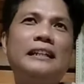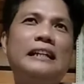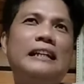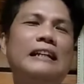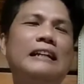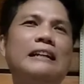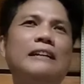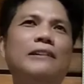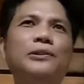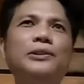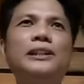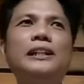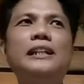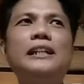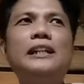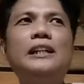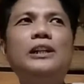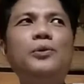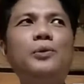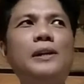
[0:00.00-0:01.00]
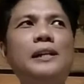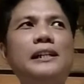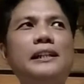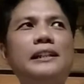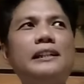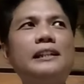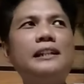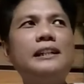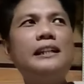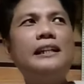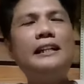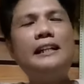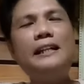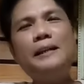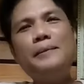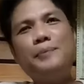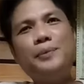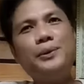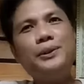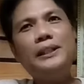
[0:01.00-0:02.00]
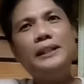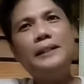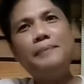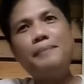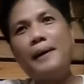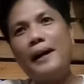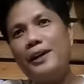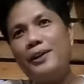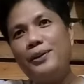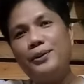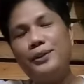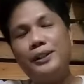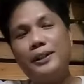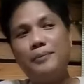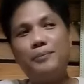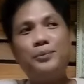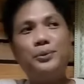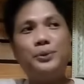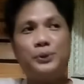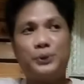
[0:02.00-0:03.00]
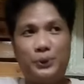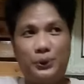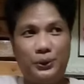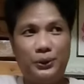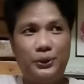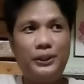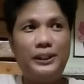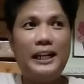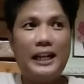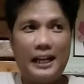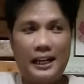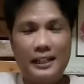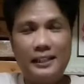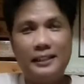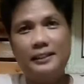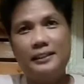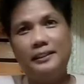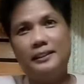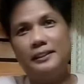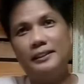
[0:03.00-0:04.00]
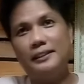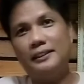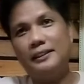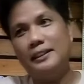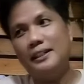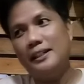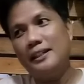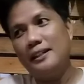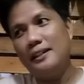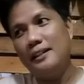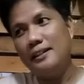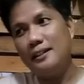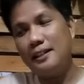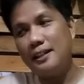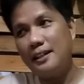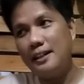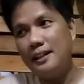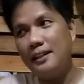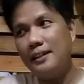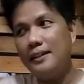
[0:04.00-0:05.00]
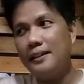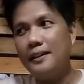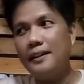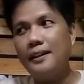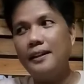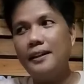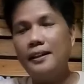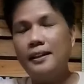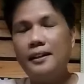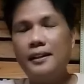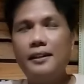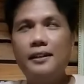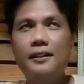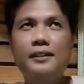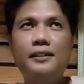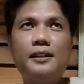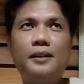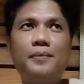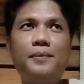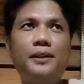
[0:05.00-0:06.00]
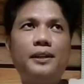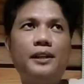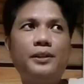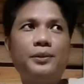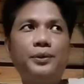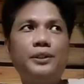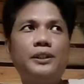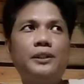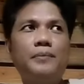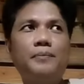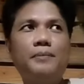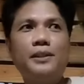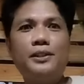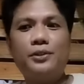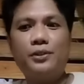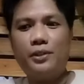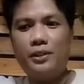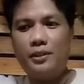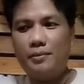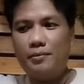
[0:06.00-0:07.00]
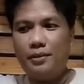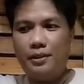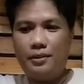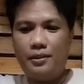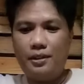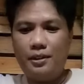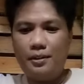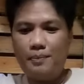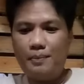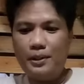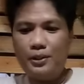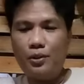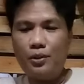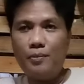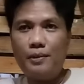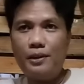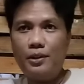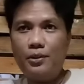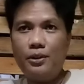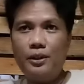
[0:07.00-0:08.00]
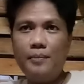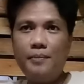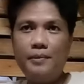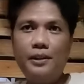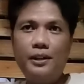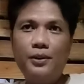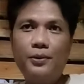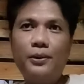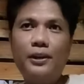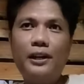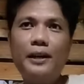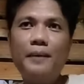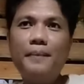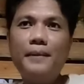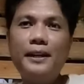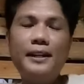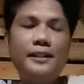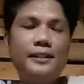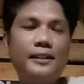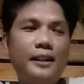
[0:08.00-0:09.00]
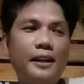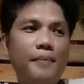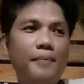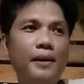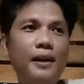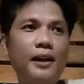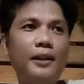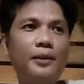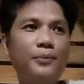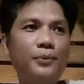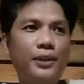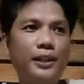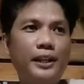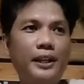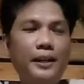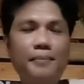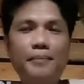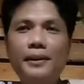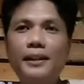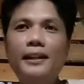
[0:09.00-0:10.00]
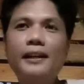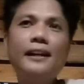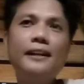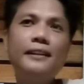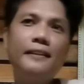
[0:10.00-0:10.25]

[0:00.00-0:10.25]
ako naniniwala na hinipo ng Panginoon ng puso nila. Kasi, sabi nga nung isang pastor, si Pastor Vera naman ay walang ministry, bakit mo iniimbitahan?